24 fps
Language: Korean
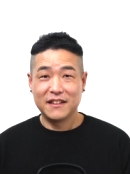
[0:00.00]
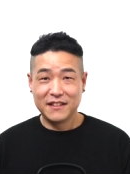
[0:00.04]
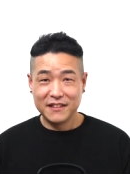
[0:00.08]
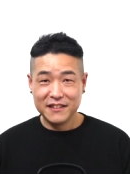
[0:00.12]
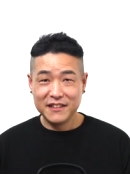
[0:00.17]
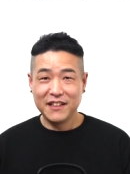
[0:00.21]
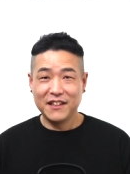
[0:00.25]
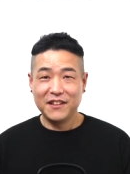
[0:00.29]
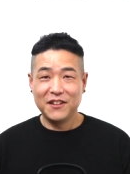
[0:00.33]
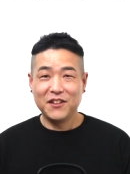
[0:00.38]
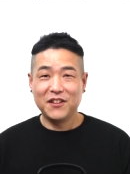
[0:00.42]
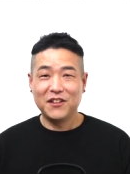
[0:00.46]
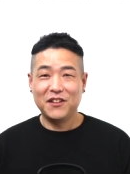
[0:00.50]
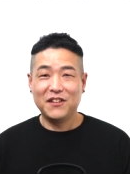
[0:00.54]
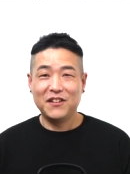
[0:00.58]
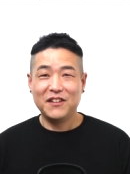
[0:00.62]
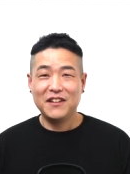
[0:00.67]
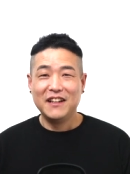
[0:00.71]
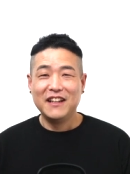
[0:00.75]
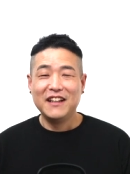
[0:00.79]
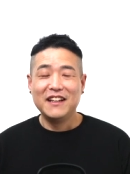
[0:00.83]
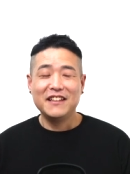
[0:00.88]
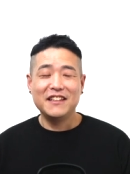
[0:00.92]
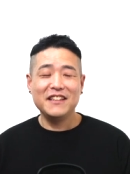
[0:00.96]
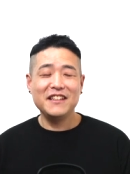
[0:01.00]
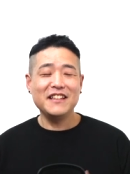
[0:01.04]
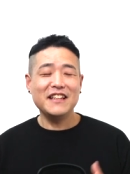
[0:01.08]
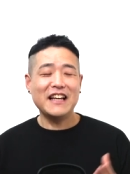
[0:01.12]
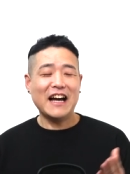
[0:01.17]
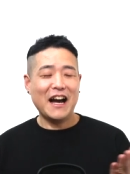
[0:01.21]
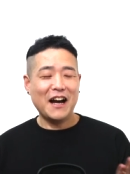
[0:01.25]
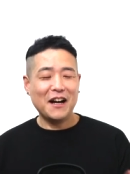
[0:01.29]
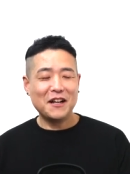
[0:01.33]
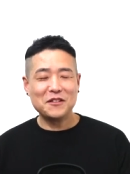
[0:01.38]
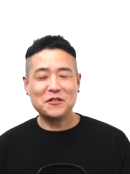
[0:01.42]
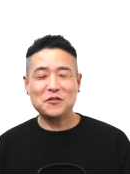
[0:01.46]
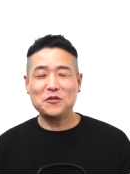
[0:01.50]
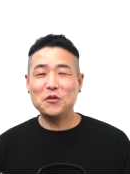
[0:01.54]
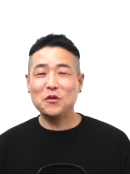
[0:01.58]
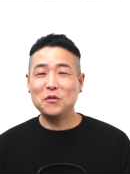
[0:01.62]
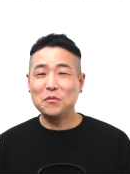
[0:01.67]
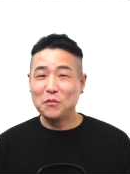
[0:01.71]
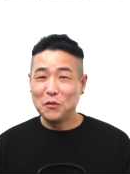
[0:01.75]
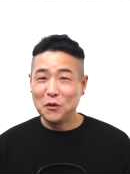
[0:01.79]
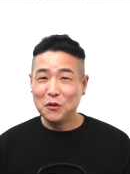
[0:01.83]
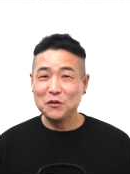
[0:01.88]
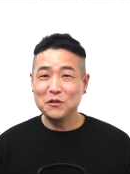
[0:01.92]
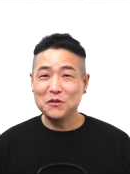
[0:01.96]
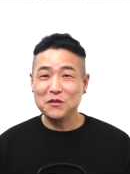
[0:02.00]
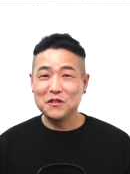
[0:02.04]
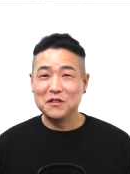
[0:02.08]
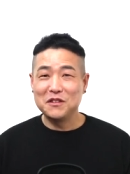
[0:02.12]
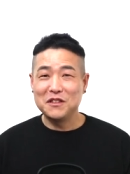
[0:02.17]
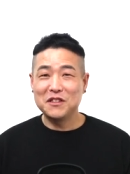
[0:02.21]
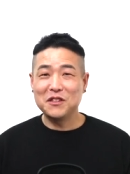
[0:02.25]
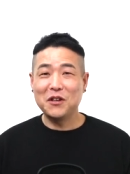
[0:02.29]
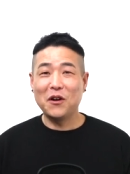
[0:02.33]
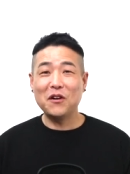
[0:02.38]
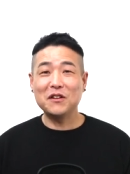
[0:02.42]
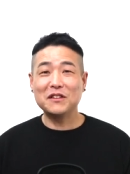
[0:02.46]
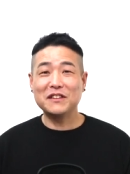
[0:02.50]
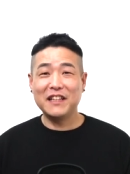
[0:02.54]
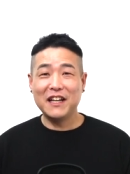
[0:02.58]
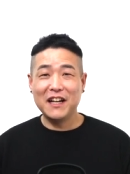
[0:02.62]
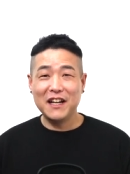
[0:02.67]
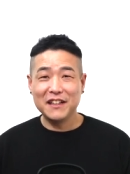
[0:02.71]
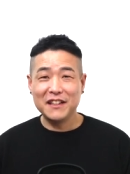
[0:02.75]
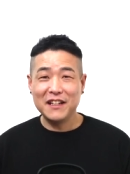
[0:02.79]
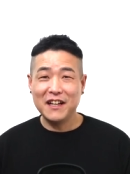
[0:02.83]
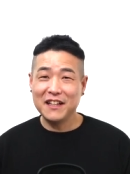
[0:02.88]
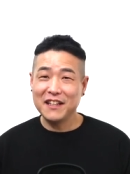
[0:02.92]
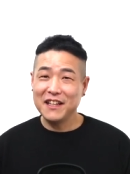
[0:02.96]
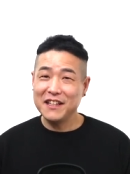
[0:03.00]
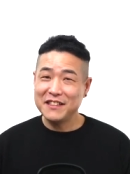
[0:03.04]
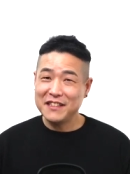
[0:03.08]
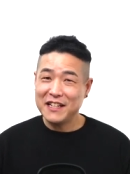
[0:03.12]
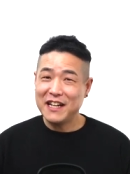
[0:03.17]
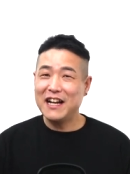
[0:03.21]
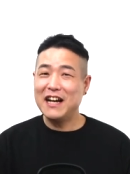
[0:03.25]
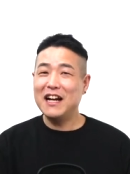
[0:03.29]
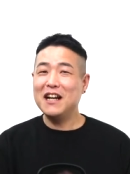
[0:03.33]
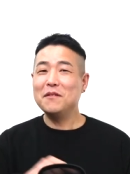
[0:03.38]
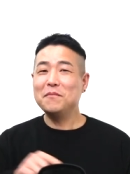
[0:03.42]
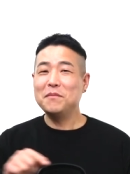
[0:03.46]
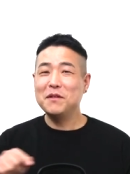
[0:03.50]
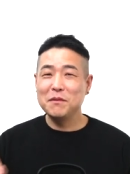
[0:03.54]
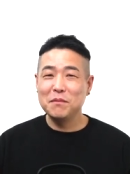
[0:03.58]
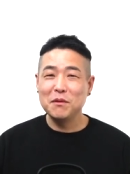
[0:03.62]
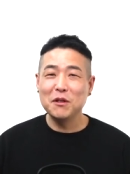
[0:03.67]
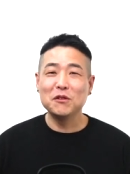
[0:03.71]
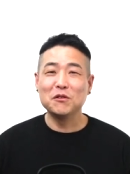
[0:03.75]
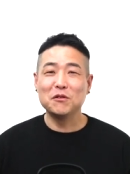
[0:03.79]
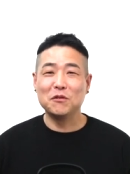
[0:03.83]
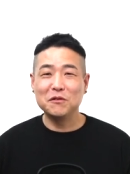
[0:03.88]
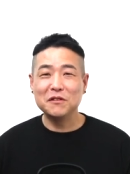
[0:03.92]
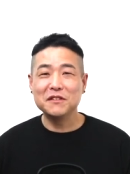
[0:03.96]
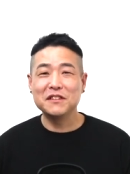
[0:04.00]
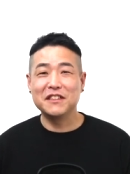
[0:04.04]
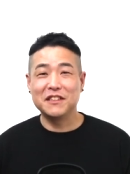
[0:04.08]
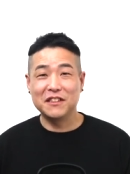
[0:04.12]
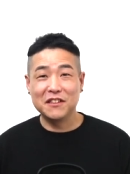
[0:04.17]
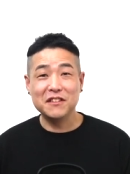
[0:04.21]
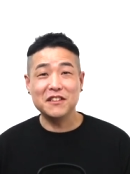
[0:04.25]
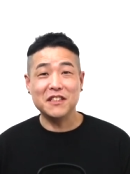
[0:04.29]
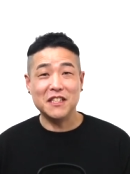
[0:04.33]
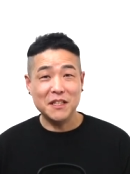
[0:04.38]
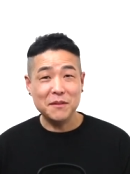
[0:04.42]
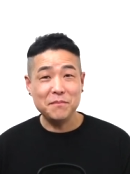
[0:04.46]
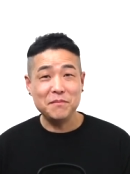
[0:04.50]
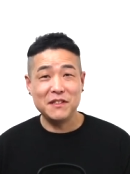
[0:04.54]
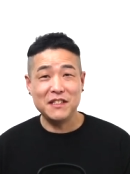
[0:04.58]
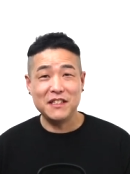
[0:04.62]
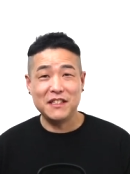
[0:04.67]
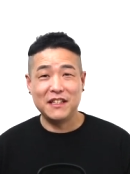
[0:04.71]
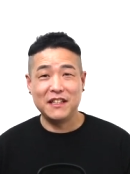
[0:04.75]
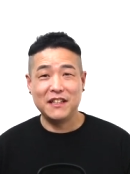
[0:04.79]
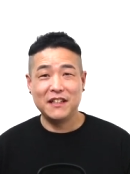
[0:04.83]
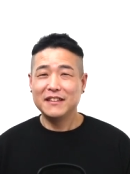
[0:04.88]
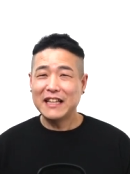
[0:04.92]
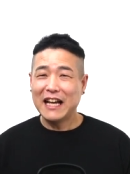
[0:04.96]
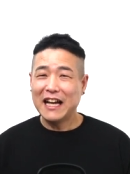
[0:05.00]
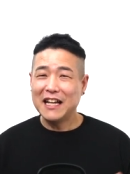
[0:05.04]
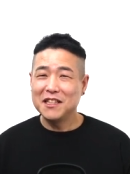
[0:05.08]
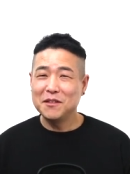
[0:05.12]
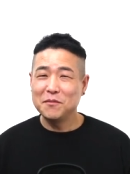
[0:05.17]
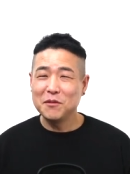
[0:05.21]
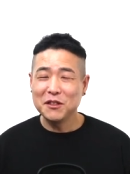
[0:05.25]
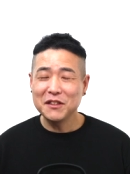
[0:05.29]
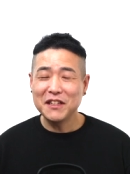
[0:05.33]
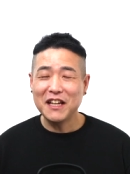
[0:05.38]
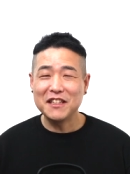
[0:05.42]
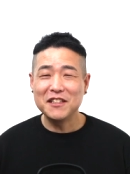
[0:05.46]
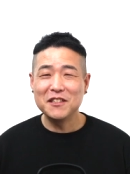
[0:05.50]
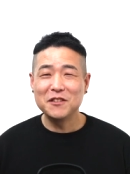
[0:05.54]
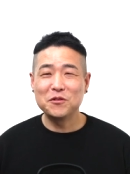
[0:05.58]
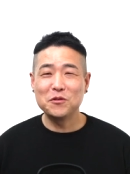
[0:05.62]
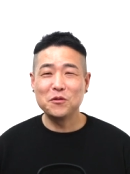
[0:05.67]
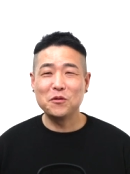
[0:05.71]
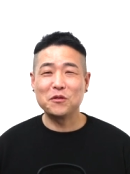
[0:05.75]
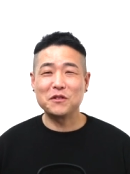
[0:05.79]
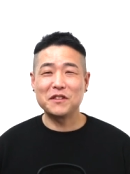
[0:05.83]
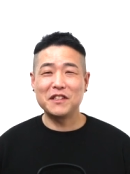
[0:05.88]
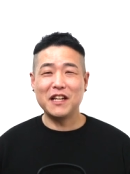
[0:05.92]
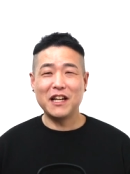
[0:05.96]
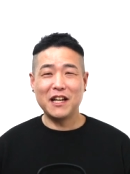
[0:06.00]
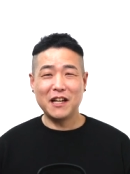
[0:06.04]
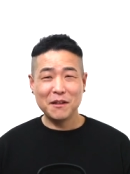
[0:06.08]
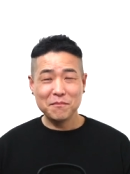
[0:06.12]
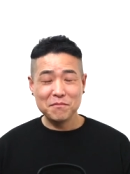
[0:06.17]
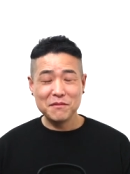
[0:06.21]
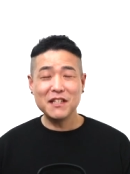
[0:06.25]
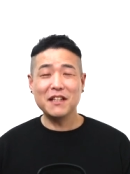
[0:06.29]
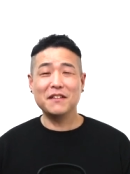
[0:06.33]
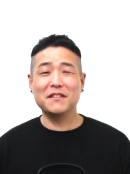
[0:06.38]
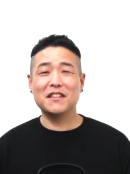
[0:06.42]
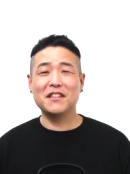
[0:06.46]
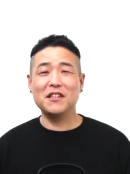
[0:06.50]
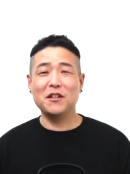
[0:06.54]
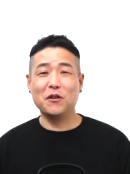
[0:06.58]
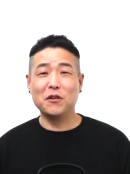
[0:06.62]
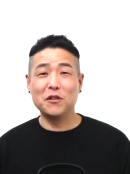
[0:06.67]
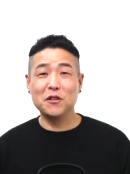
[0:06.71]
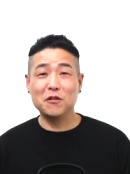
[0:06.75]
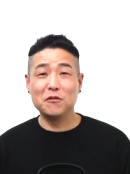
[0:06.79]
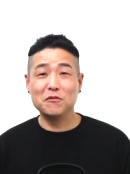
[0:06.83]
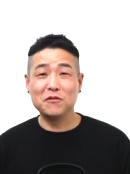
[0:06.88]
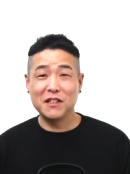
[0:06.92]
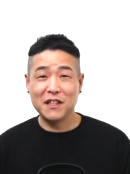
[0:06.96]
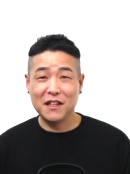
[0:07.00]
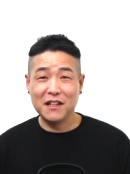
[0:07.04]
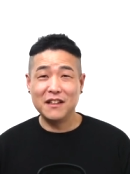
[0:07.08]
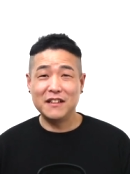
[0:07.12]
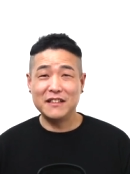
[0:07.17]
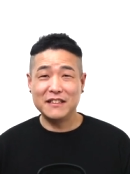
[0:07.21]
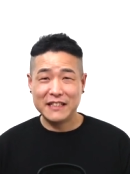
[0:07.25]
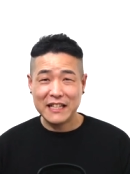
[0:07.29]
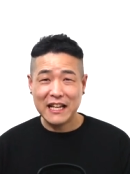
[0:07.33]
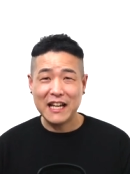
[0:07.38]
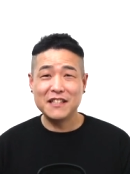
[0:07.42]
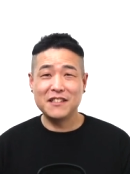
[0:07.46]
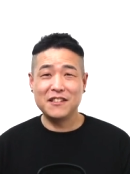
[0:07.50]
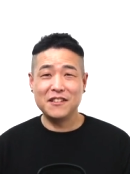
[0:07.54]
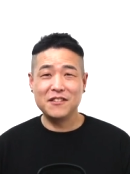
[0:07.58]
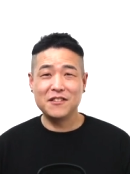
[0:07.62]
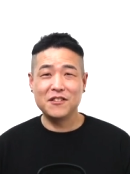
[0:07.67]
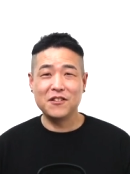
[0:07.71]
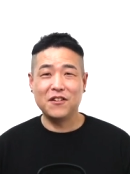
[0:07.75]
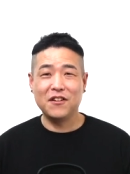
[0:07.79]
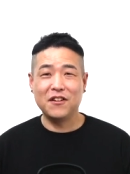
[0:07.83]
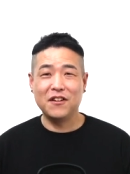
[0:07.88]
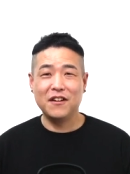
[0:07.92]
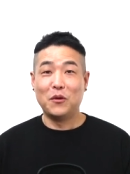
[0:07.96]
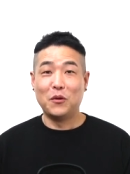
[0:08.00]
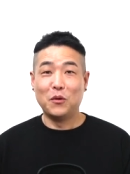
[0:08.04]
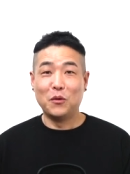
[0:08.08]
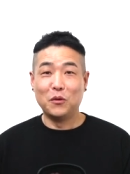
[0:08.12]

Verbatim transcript: 근데요, 이 양쪽 모두를 적당하게 잘 비벼놓은 그런 입지, 다니면 다닐수록 참 찾기 어려운 게 사실이죠.